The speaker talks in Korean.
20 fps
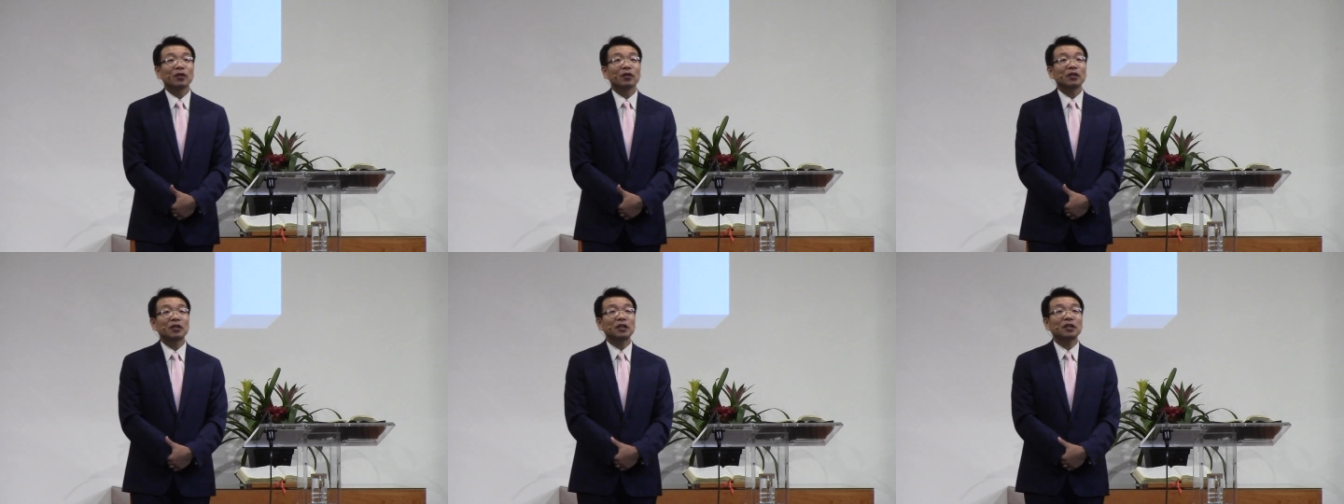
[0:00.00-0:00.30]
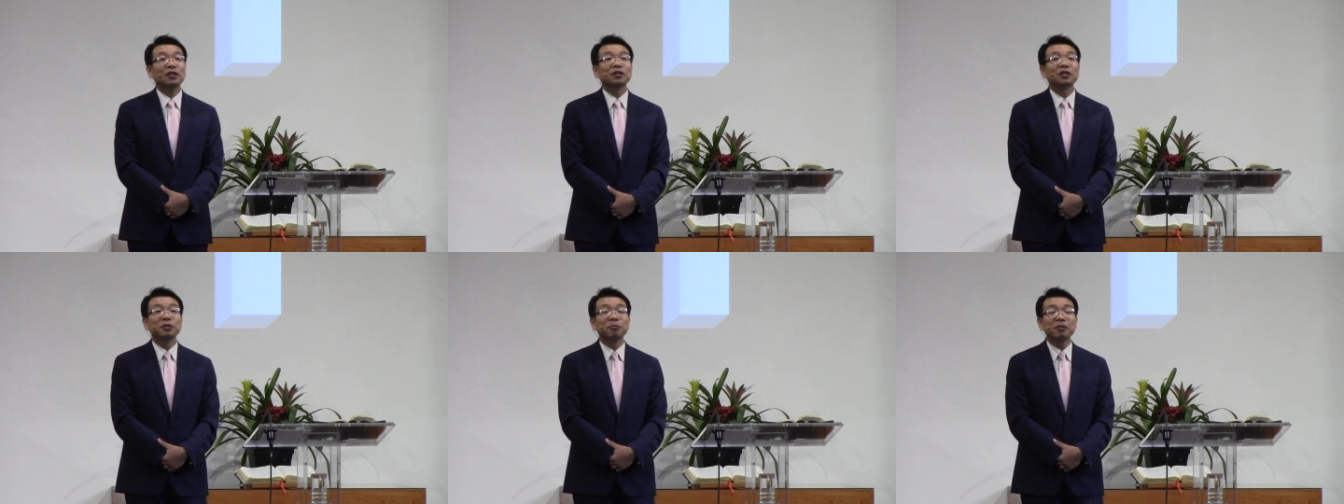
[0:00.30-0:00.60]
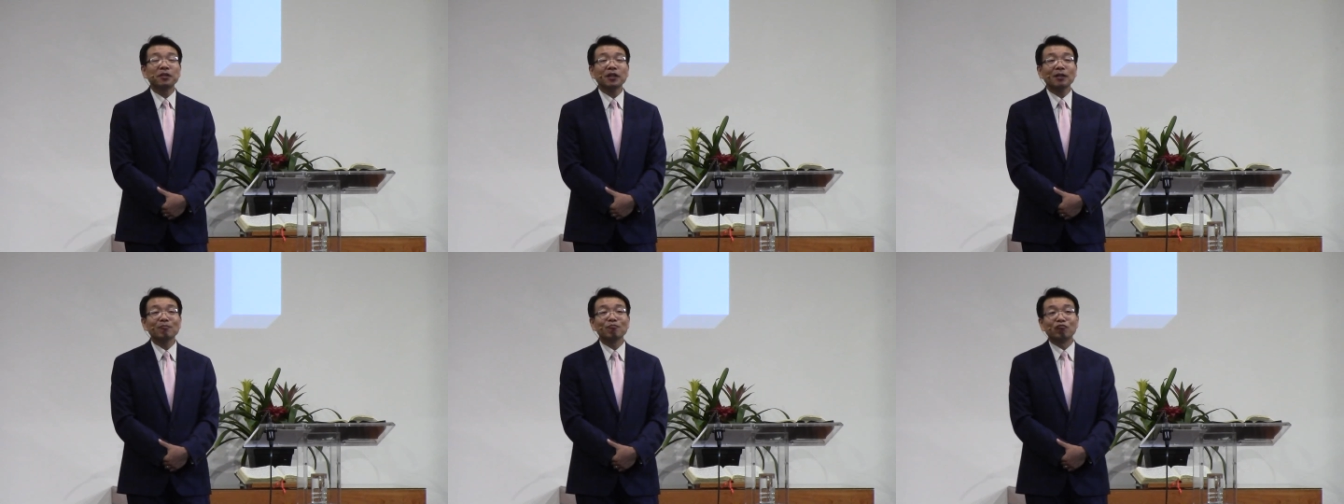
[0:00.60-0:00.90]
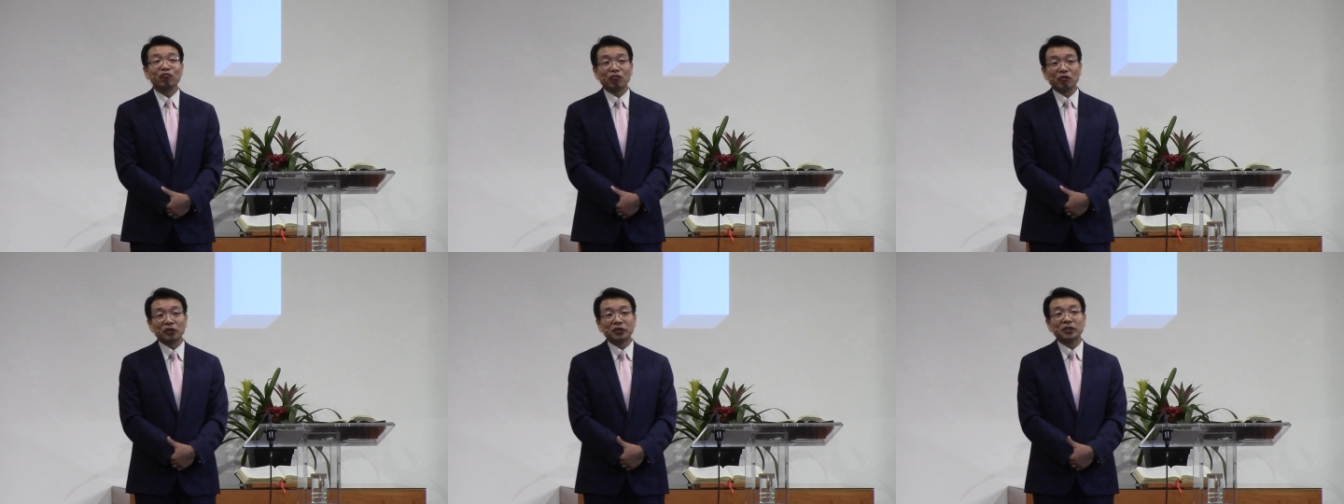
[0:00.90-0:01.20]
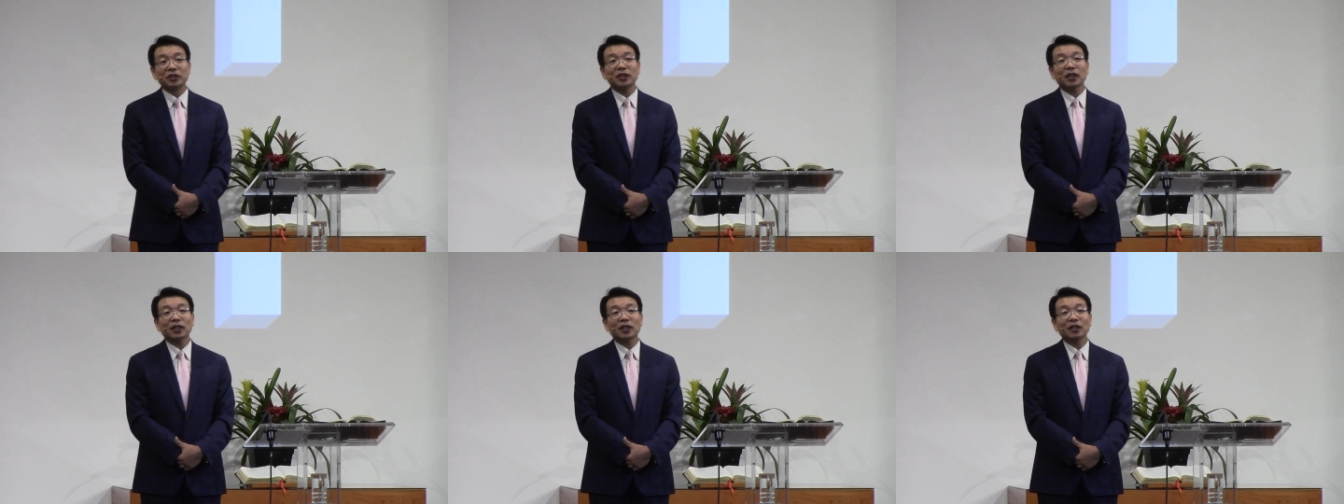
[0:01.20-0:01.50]
이 의미가
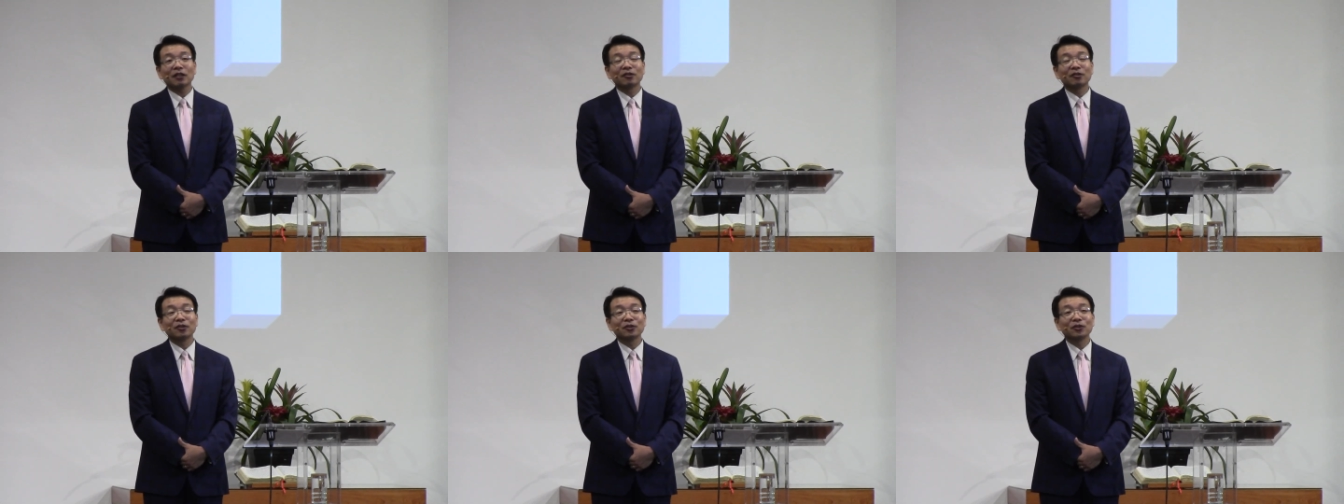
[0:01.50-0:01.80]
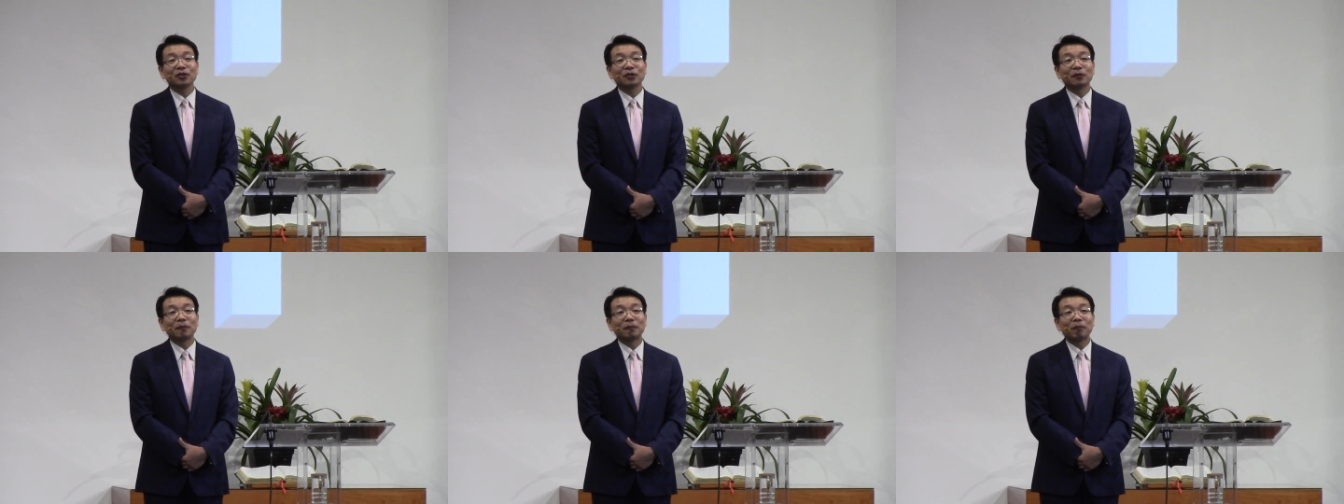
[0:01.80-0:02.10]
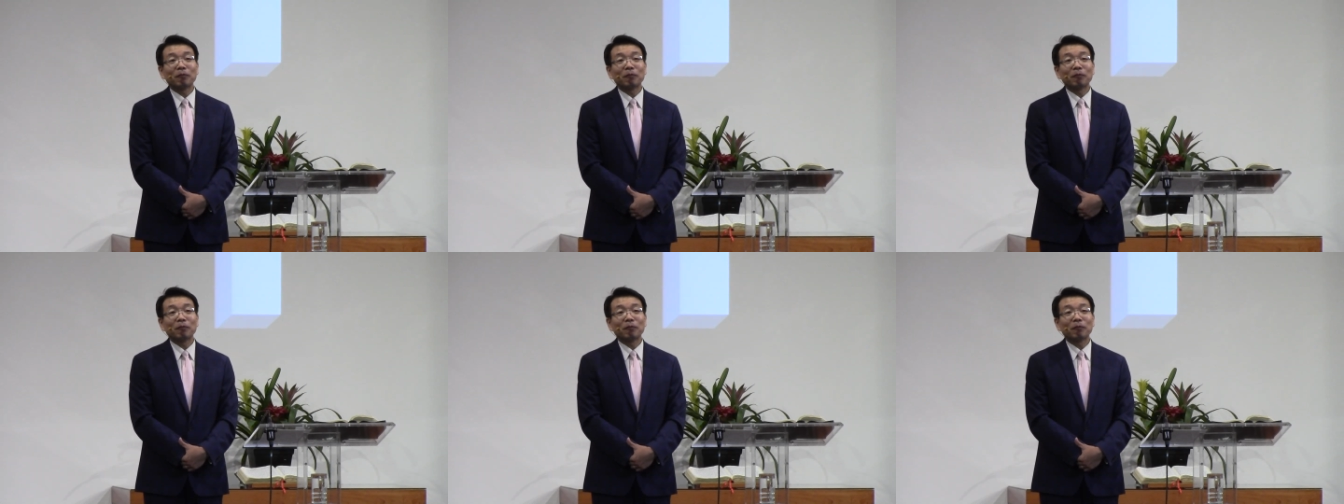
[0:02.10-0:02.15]
무엇이냐라는 거죠.